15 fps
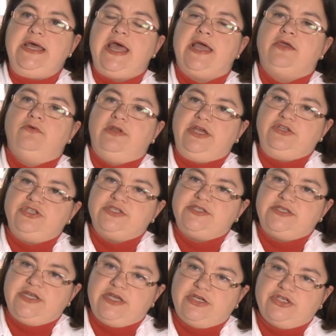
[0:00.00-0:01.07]
é que o leite
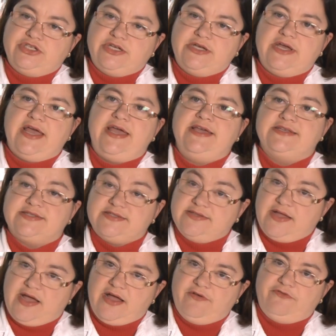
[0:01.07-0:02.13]
seja
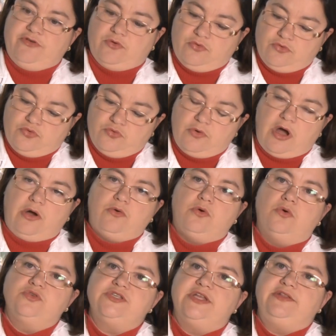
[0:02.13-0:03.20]
estável no
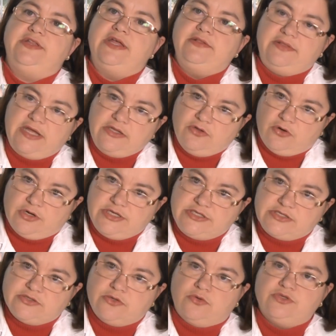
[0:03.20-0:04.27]
álcool 72,